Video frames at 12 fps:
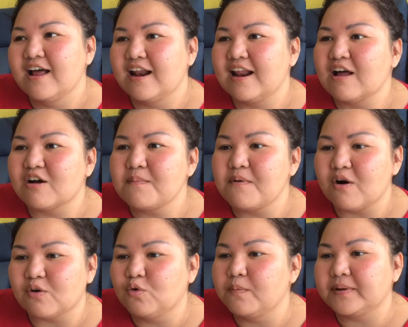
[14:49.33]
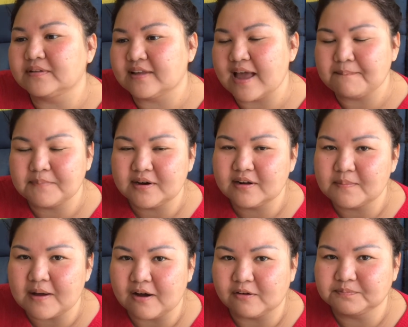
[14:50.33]
แล้วเราก็บอกคุณเป็นสแกมเมอร์หรือ
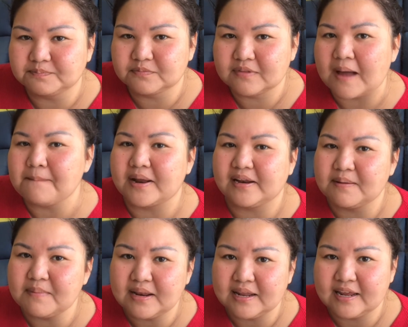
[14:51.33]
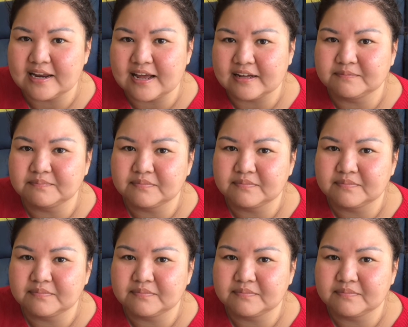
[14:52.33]
เปล่าทำแบบนี้ไม่ดีนะ